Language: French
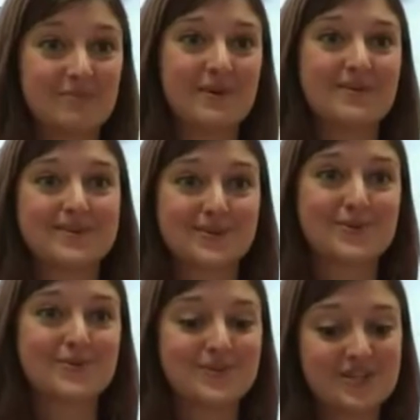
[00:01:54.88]
C'est pas parce que
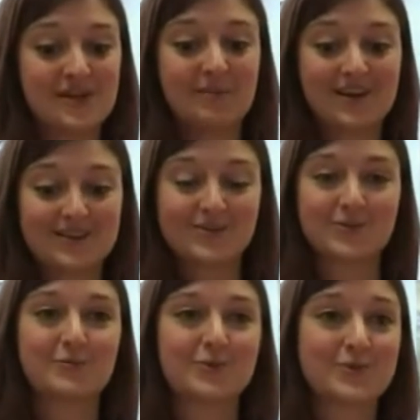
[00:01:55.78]
j'ai marqué
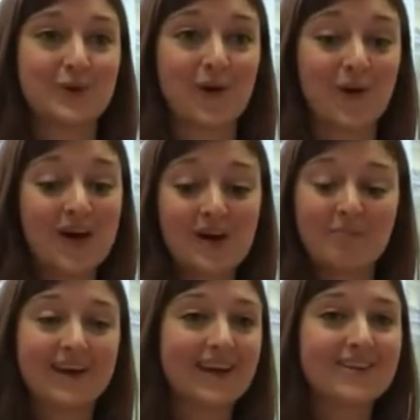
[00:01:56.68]
Sciences Po sur euh,
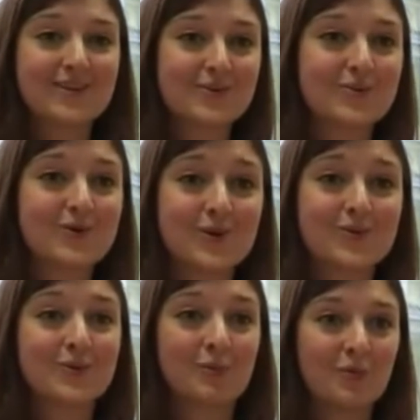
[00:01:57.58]
ma carte
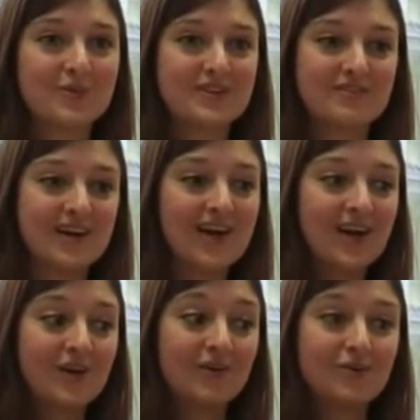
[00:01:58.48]
d'étudiant ou sur mon CV
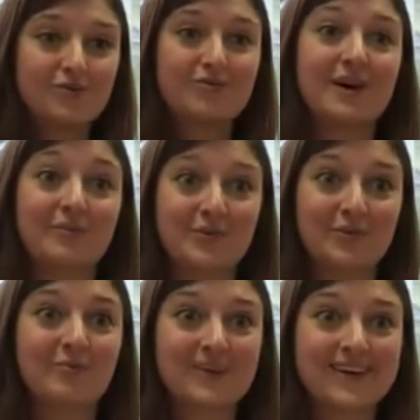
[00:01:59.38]
que tout va me
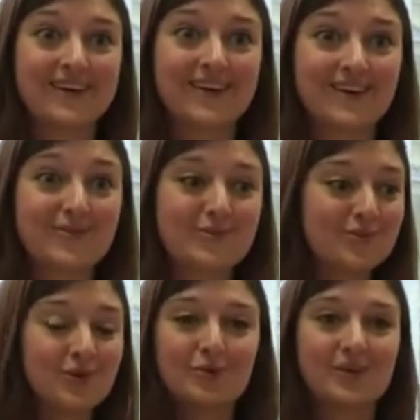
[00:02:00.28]
tomber euh, euh,
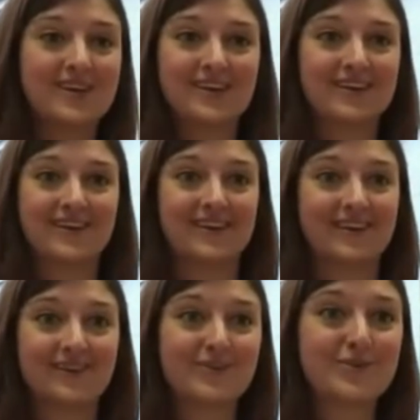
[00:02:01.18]
tout
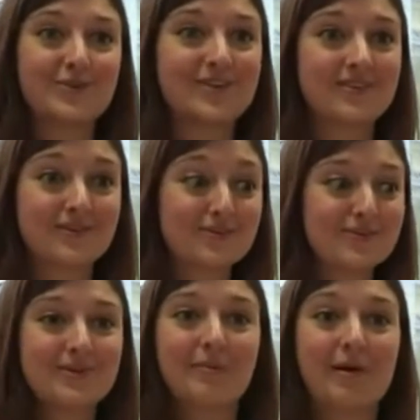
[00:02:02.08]
cuit,
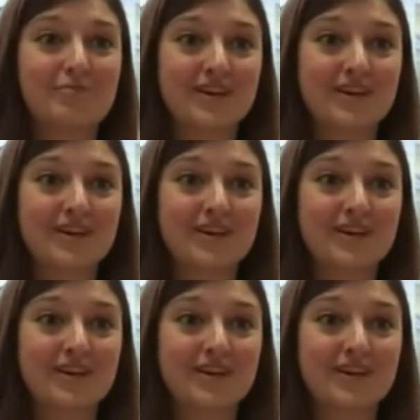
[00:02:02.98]
dans ma